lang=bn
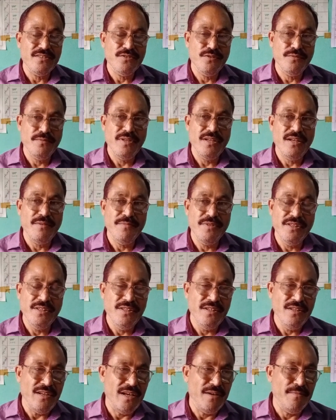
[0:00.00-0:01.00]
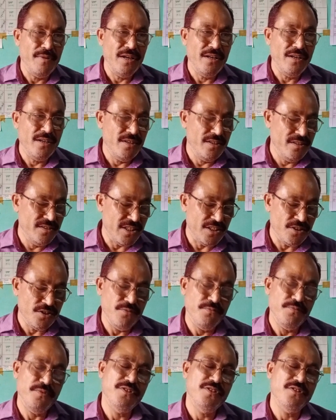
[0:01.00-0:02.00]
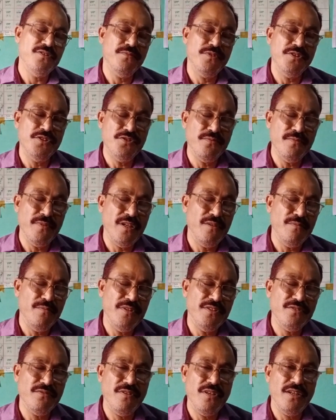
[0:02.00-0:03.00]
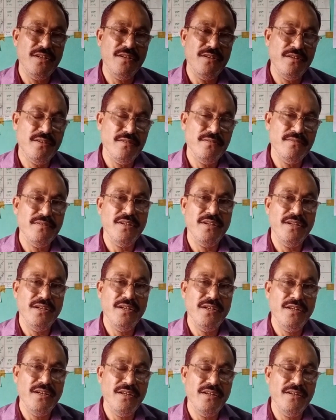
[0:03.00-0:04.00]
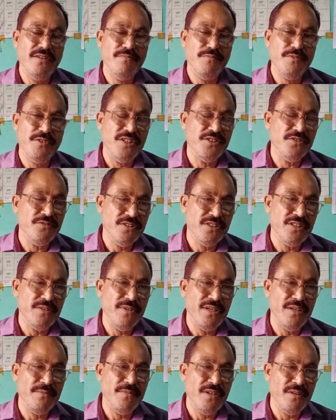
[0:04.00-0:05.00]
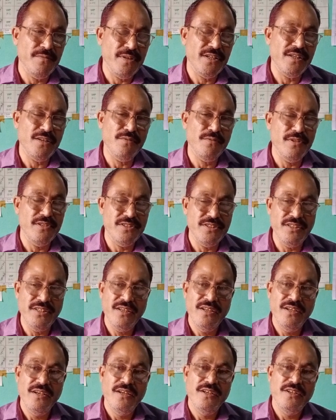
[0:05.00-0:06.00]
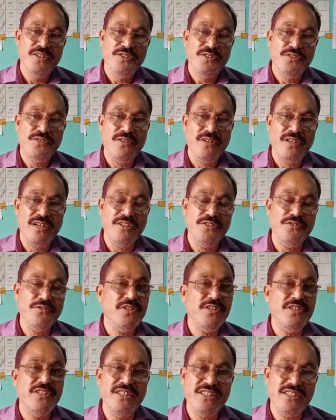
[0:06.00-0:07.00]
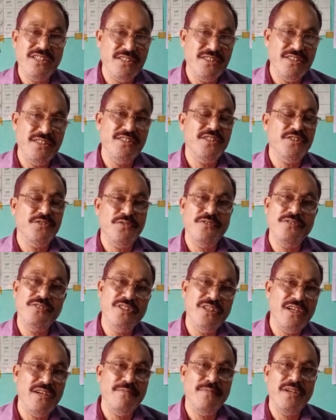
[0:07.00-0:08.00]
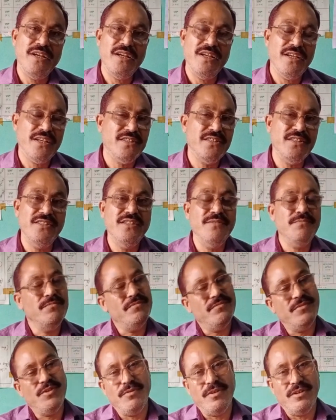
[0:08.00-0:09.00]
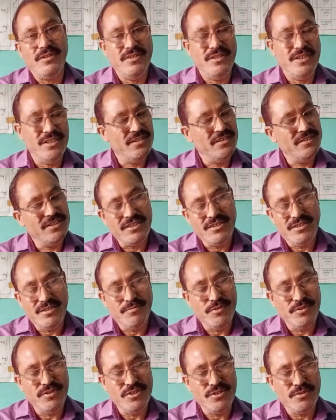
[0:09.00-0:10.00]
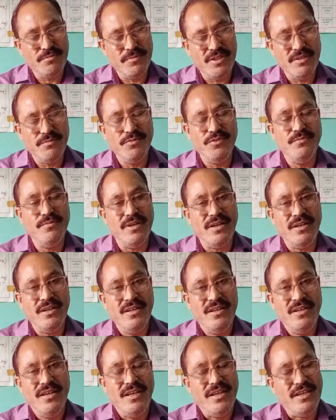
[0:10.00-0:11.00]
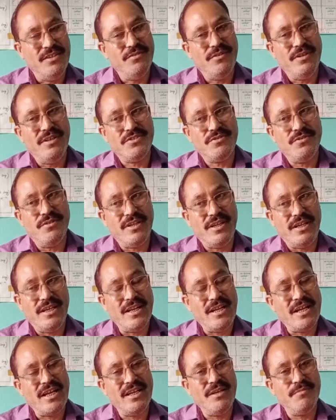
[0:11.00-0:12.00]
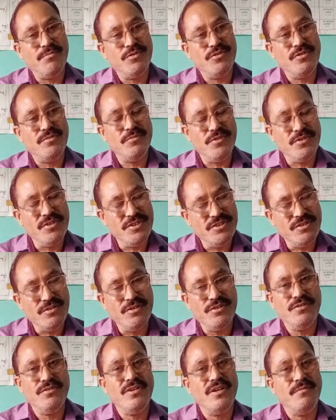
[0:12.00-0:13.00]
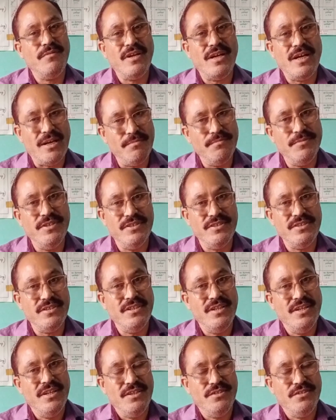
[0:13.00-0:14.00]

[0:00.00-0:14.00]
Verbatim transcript: আছে তবে আমি আমার স্বাস্থ্য পঁয়ত্রিশ নম্বর ইসুমা এলপি স্কুলের প্রধান হিসাবে আমি আমারটা বলছি সরকারি যখন নির্দেশ এসেছে তখন থেকে আমরা একটি ডিম ব্যবহার দিয়ে যাচ্ছি প্রতি সপ্তাহে বুধবার কিন্তু এর আগে প্রথম যখন ছিল তখন আমরা হাফ দিয়েছি